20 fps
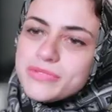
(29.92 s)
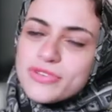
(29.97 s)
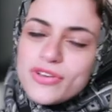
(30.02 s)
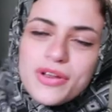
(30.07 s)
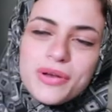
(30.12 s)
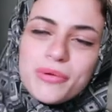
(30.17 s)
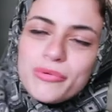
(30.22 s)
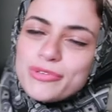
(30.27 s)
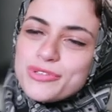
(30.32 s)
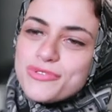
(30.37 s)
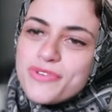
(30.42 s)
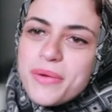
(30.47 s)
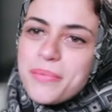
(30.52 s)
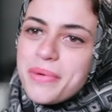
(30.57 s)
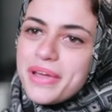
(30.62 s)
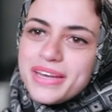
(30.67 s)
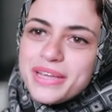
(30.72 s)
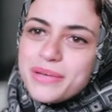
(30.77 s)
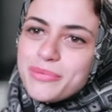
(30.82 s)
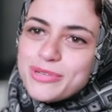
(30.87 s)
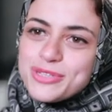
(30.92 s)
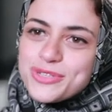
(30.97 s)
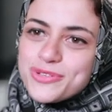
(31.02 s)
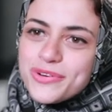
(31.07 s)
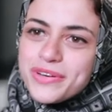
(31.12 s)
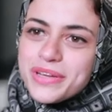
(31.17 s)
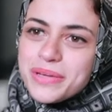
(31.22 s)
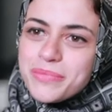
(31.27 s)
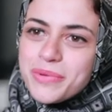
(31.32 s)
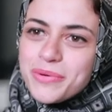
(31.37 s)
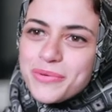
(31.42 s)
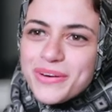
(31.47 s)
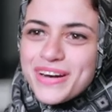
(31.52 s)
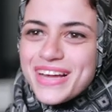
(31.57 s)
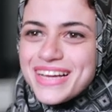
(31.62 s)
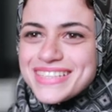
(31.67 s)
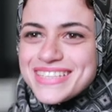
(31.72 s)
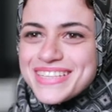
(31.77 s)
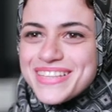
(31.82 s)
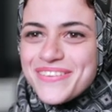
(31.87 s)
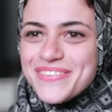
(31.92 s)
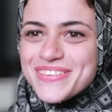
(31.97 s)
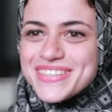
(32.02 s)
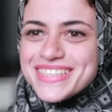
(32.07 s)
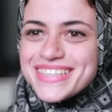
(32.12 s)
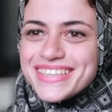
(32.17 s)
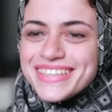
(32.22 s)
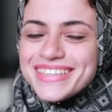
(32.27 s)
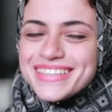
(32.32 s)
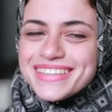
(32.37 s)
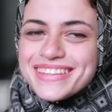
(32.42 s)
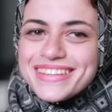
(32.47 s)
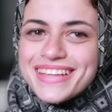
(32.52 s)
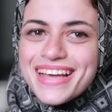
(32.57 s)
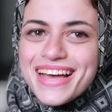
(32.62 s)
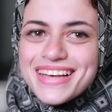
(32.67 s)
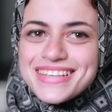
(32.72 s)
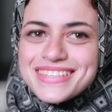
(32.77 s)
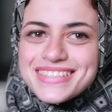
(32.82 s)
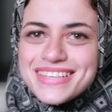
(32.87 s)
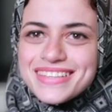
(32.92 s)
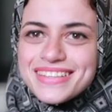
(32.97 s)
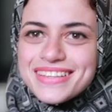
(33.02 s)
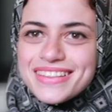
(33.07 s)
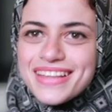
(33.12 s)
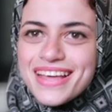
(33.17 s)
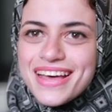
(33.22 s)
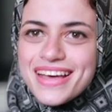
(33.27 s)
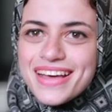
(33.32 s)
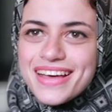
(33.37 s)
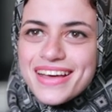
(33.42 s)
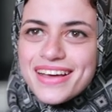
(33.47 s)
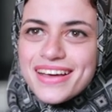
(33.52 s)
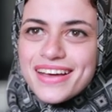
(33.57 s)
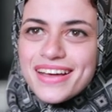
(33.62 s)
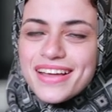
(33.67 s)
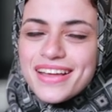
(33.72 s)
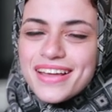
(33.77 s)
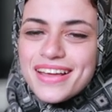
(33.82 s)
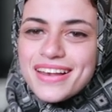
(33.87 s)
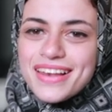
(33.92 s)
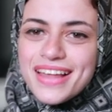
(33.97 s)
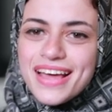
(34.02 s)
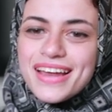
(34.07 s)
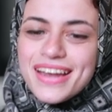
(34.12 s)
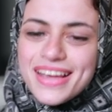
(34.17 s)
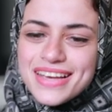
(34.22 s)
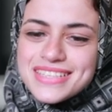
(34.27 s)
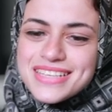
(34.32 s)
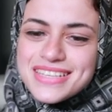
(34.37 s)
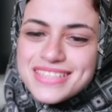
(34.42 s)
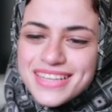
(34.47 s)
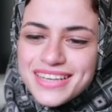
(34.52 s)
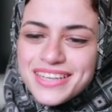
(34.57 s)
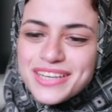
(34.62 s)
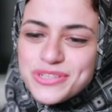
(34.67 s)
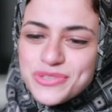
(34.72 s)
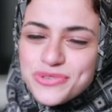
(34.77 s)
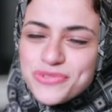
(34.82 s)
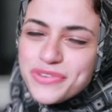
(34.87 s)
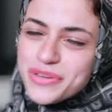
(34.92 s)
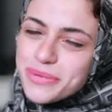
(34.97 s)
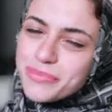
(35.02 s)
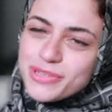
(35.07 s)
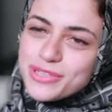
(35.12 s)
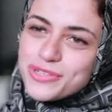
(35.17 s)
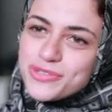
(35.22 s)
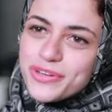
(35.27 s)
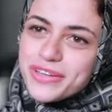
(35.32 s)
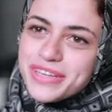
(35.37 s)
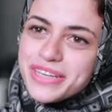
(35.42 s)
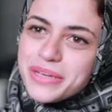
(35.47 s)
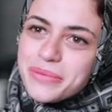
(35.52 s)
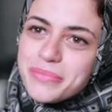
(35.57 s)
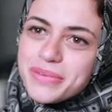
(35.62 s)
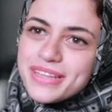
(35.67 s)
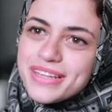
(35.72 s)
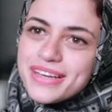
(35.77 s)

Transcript: بصراحه انا ما كنتش فاهمه يعني ايه مشروع نجمه من وانا عندي 8 سنين حسيت انها لا انا عايزه استنى اشوف ايه مشروع النجمه